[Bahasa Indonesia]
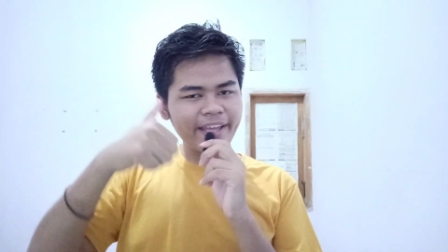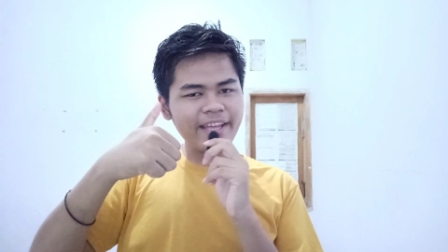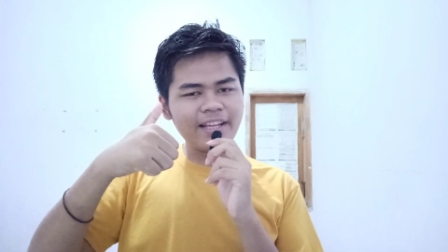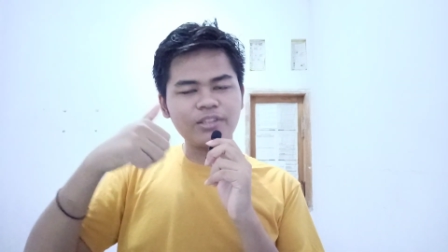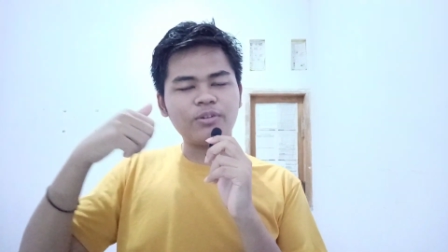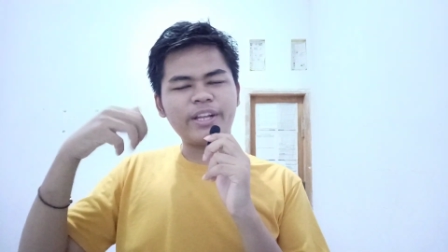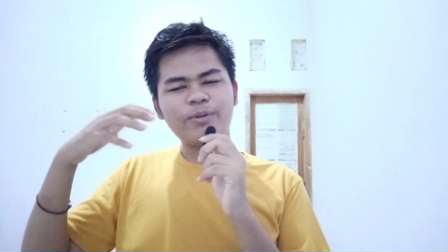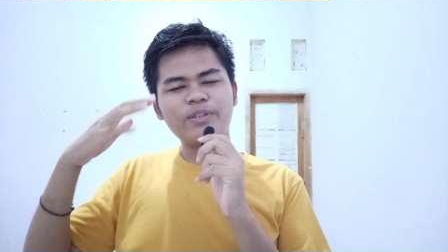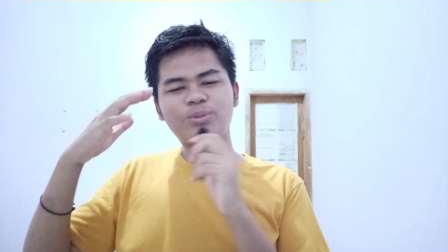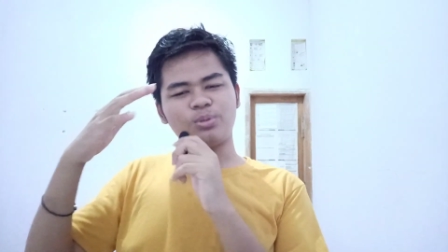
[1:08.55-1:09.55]
Okay? Atau
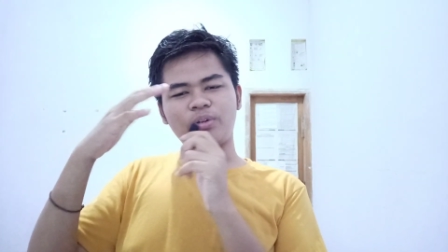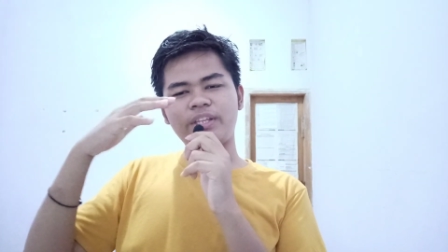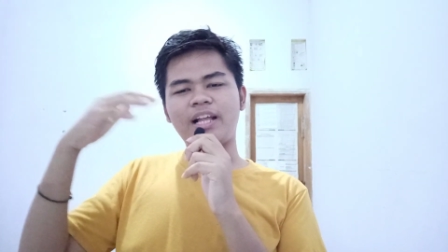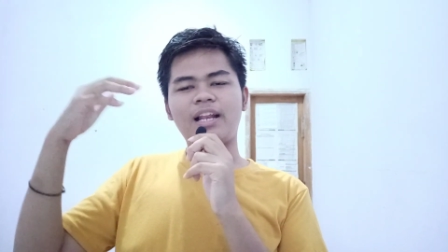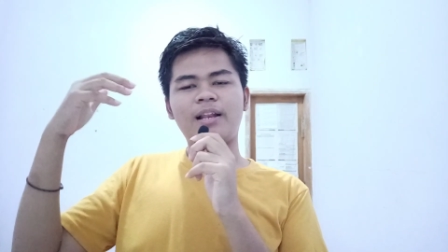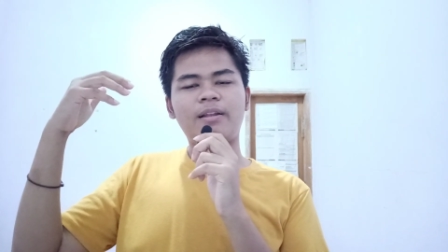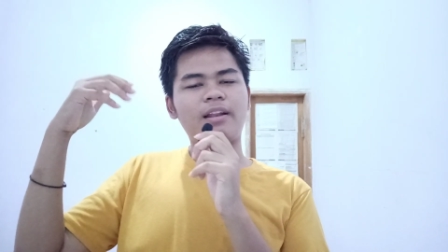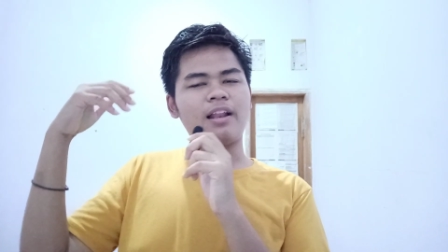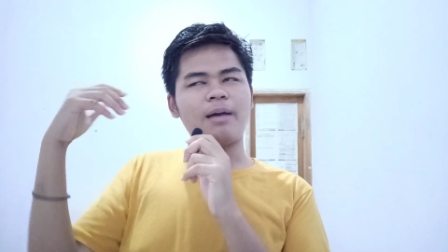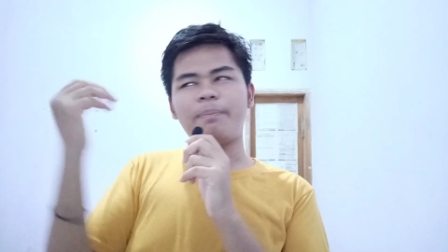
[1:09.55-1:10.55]
request tutorial
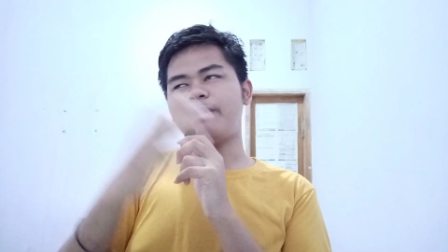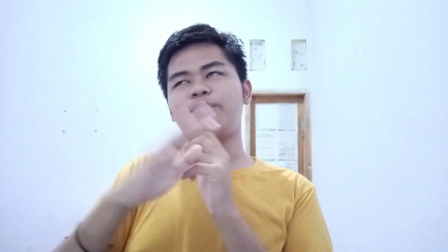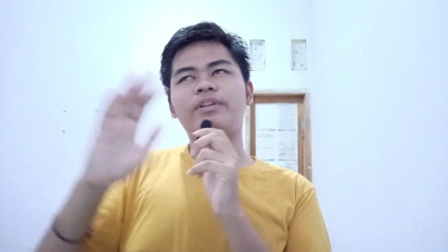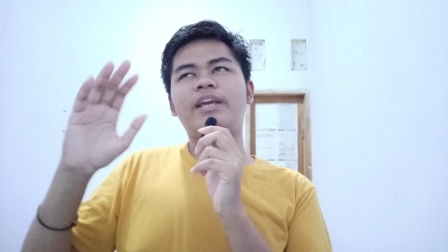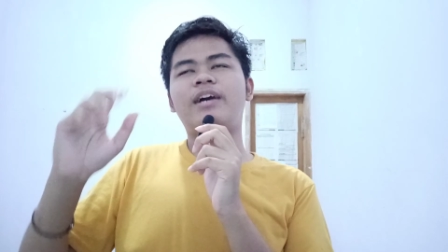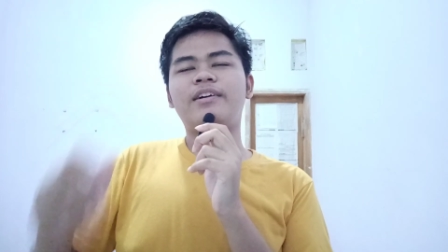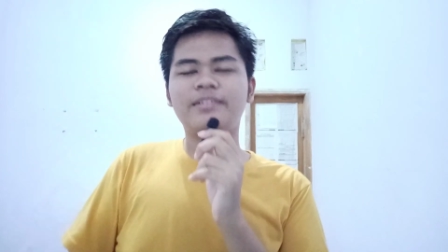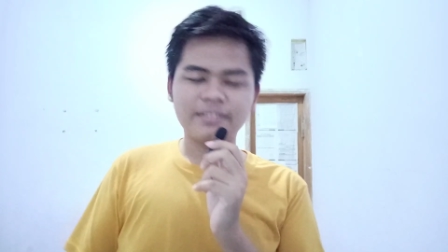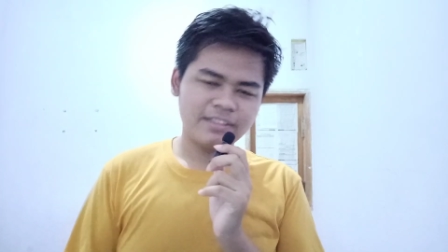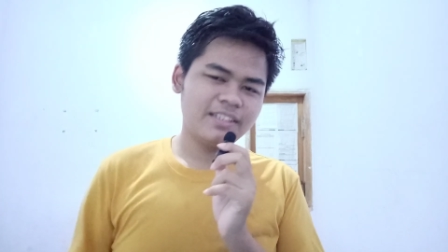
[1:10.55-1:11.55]
apapun ya.